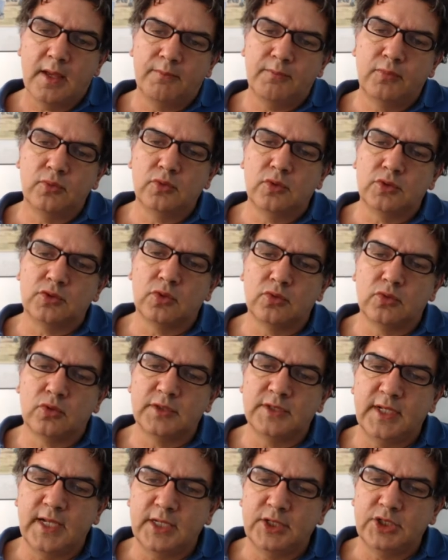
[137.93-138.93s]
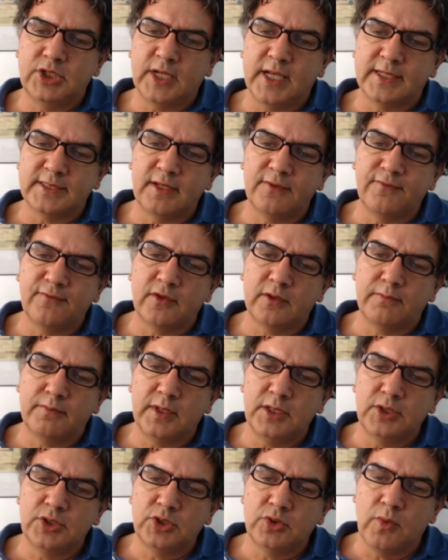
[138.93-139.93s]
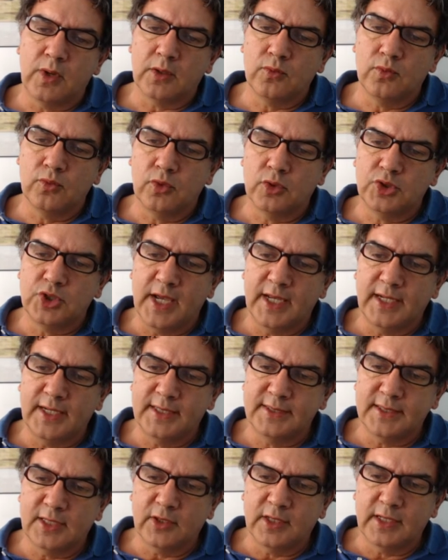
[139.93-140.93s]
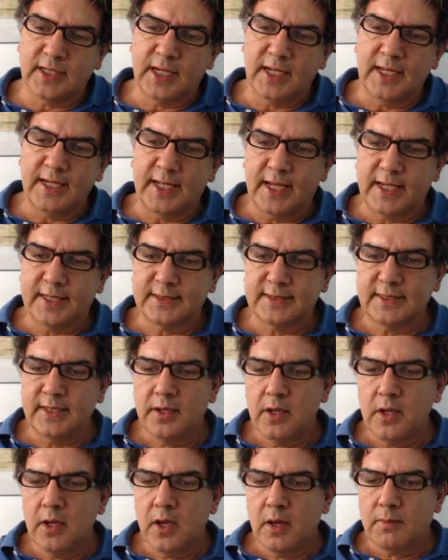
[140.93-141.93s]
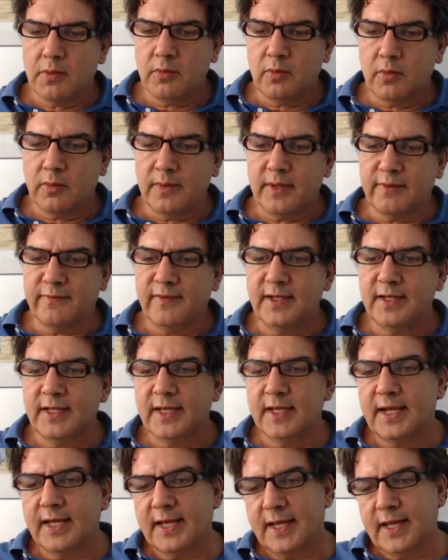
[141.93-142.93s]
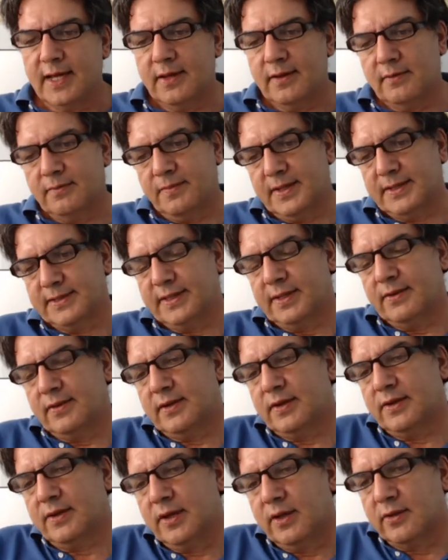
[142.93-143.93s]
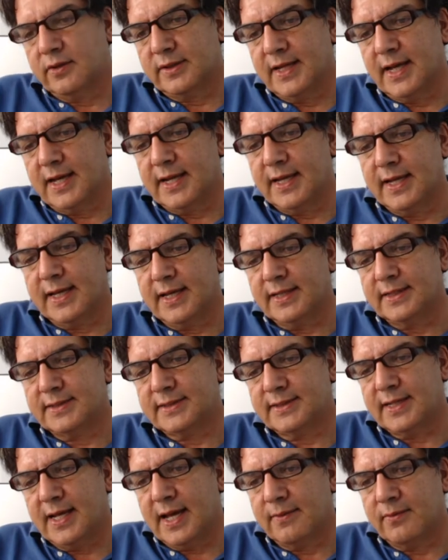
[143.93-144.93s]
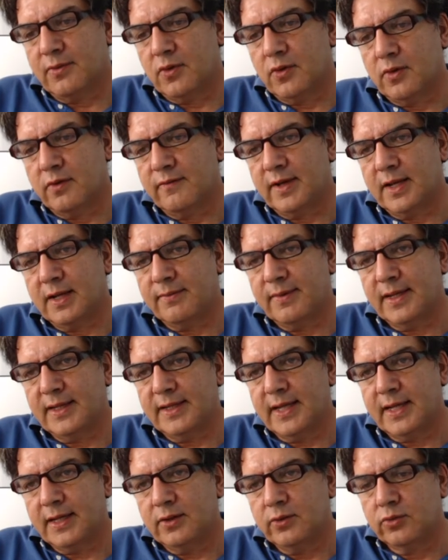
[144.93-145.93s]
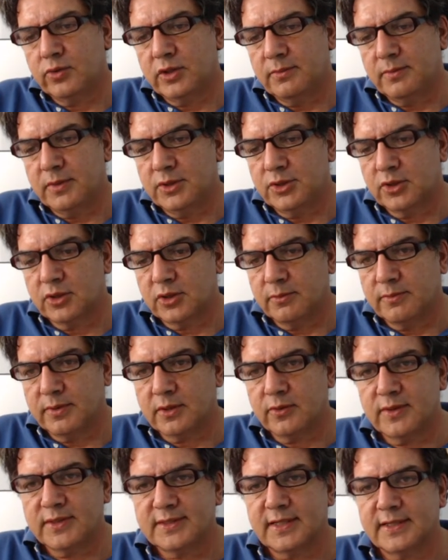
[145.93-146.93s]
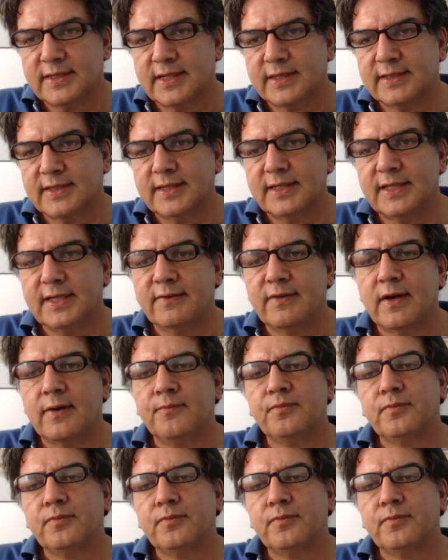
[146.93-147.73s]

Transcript: appunto sotto si legge che a Stanford Bridge qualcuno già ha iniziato ad allenarsi proprio per vedere che, per eh, ricordare che siamo veramente agli ultimi giorni per questa trattativa.